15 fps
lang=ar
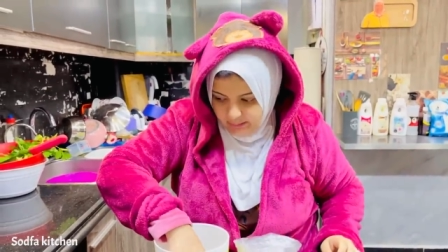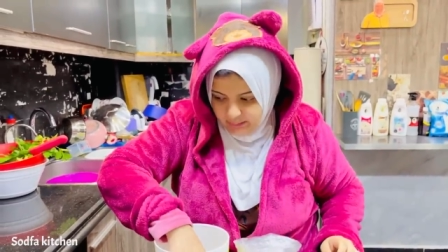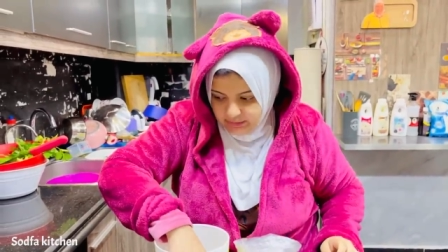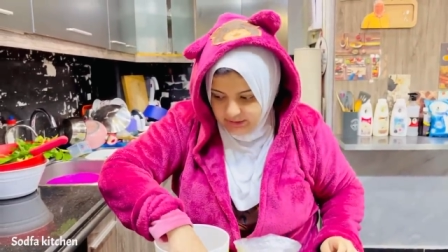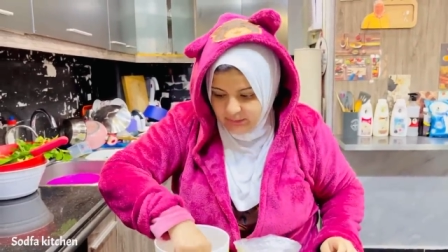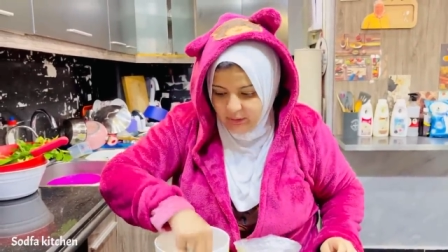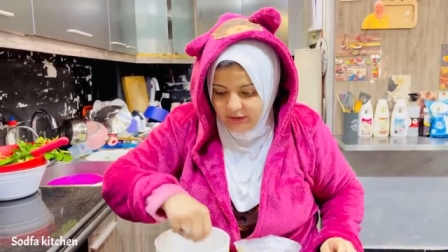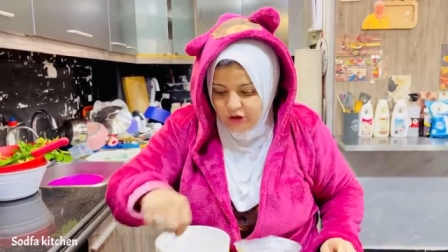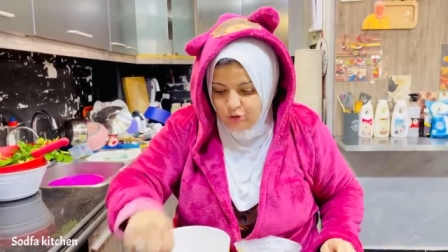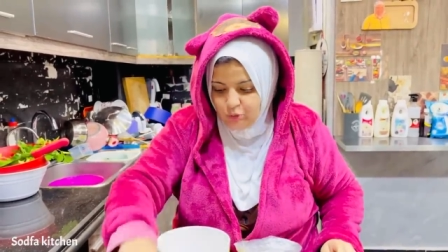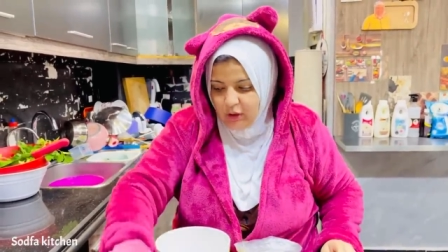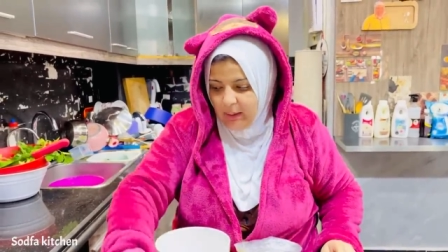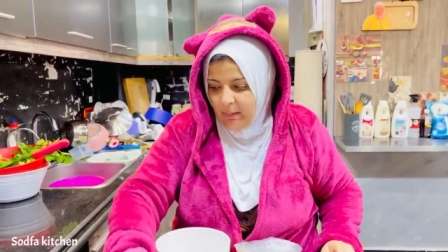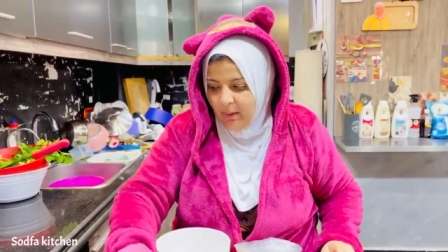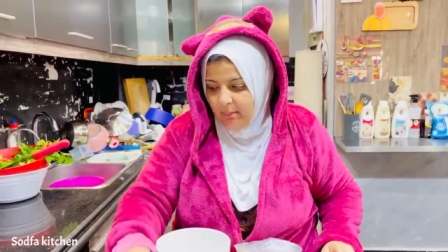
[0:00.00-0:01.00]
بريده وهنشوي
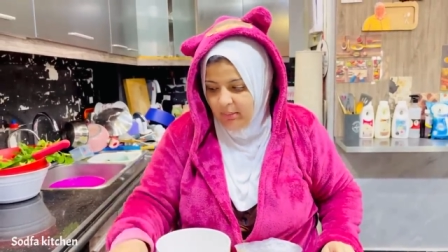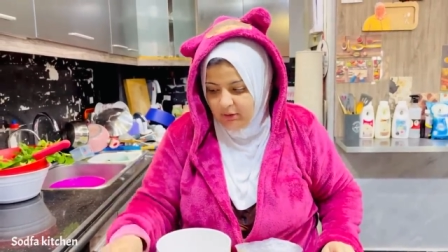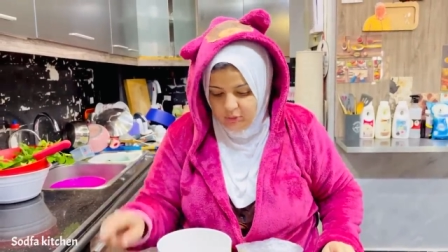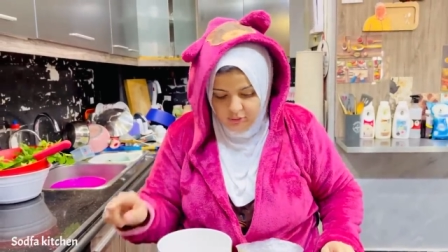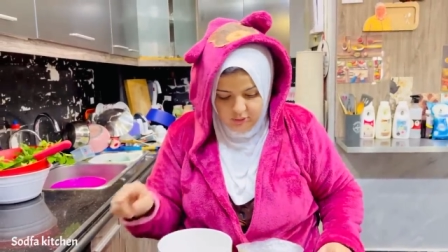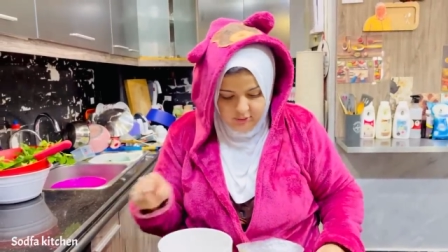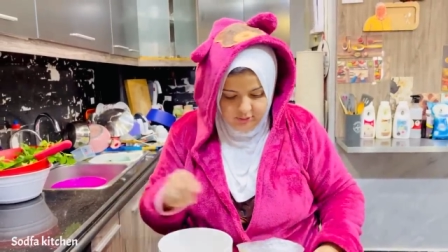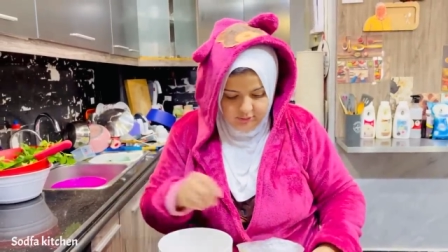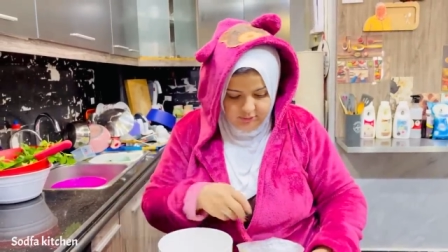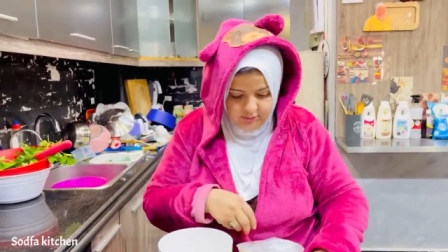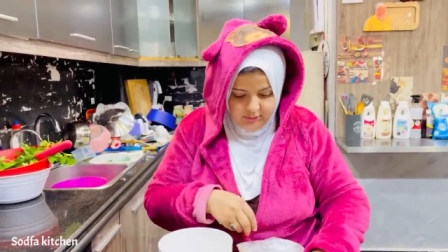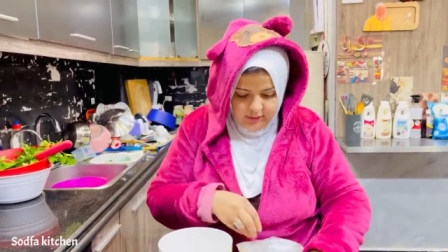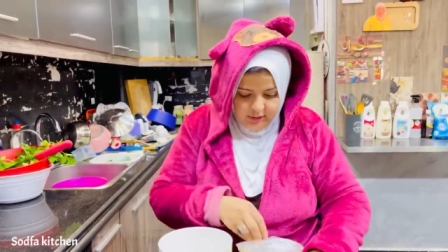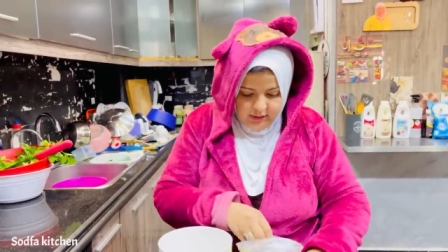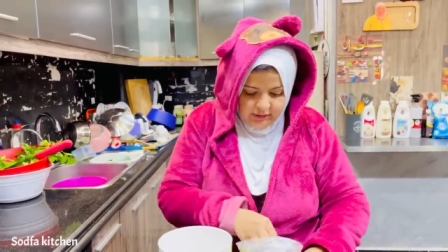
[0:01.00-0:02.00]
كمان بطاطا
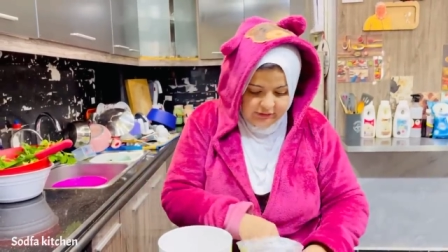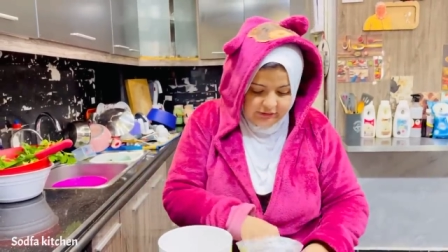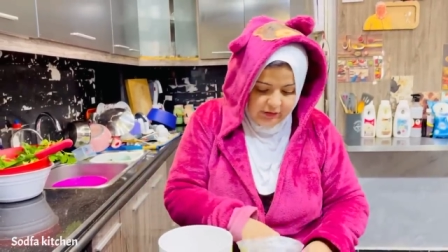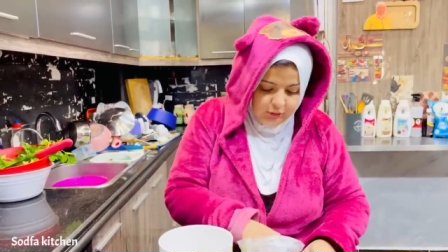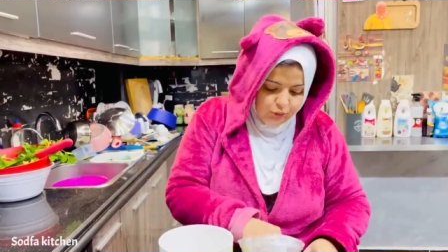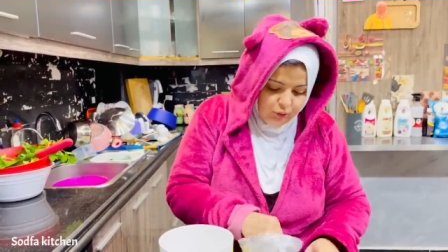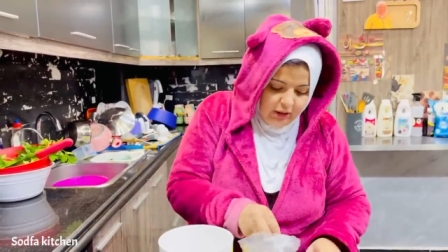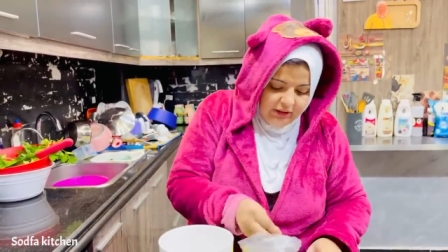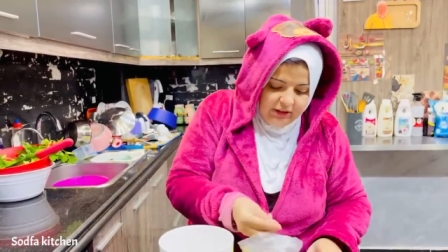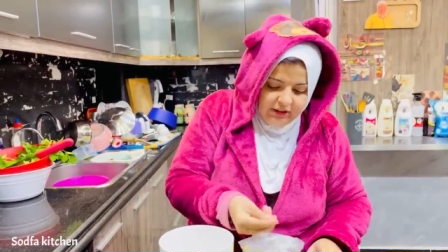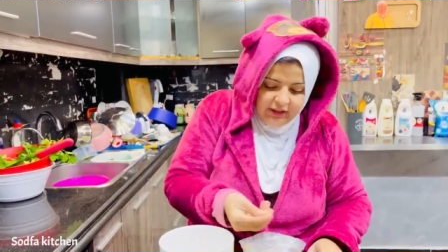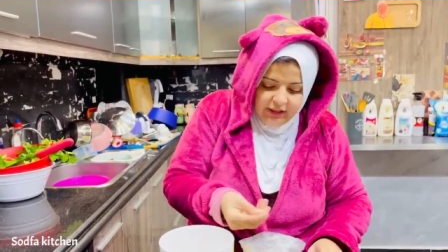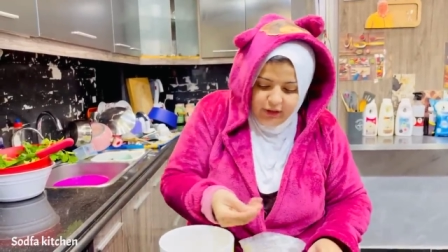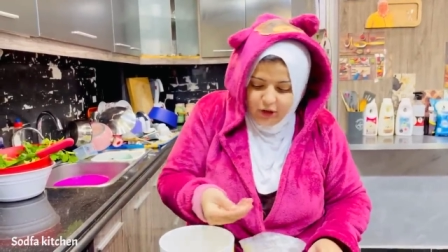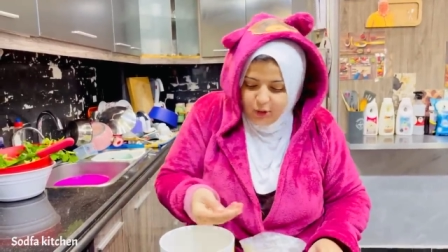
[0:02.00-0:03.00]
عنتر قلت له هات
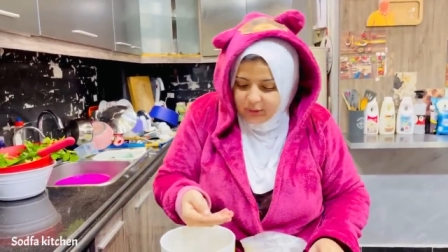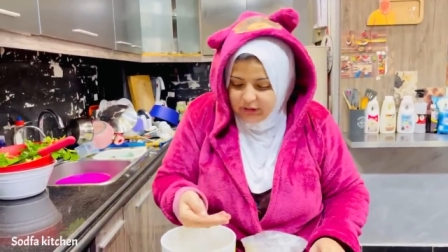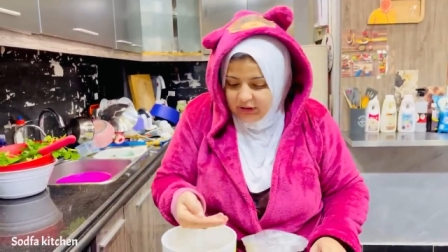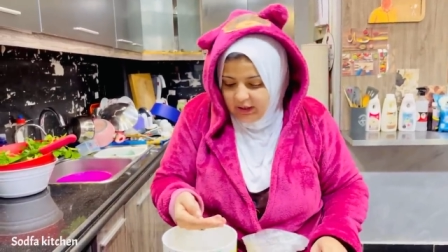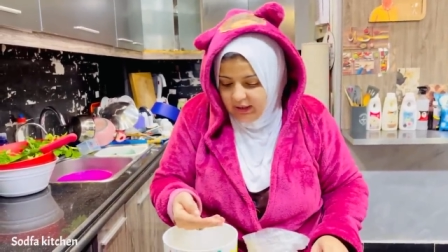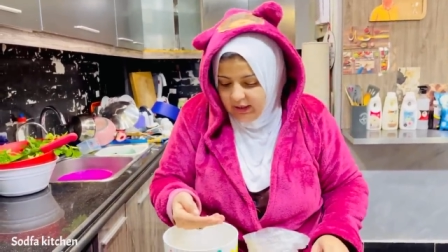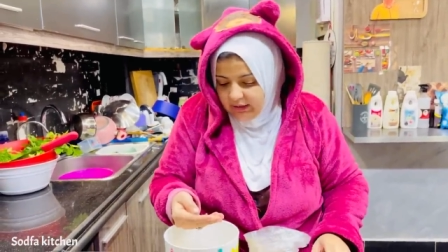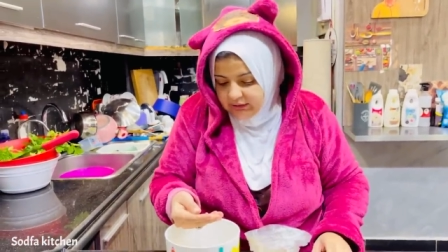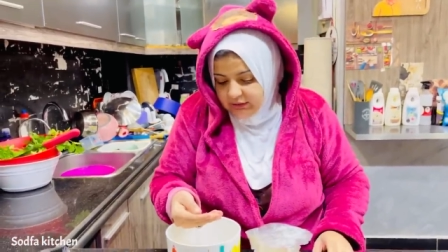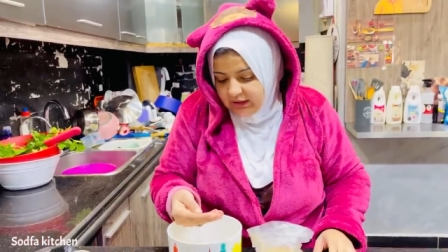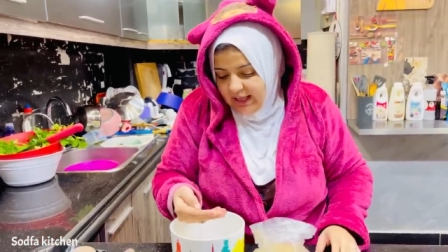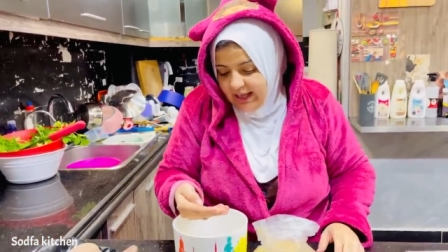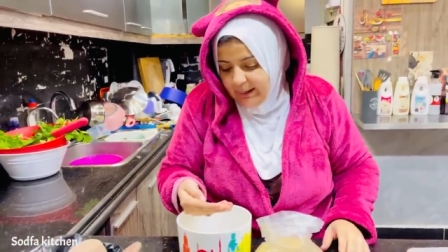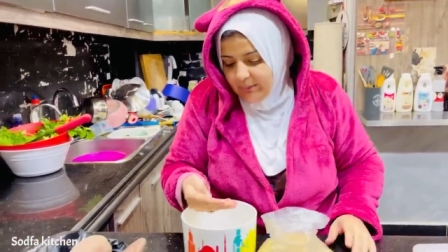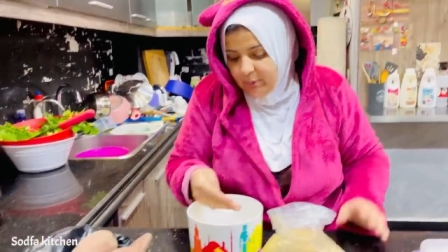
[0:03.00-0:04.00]
2 كيلو بطاطا يا عنتر
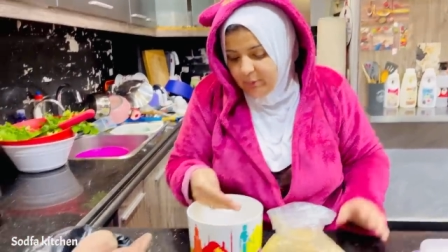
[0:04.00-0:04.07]
راح جاب لي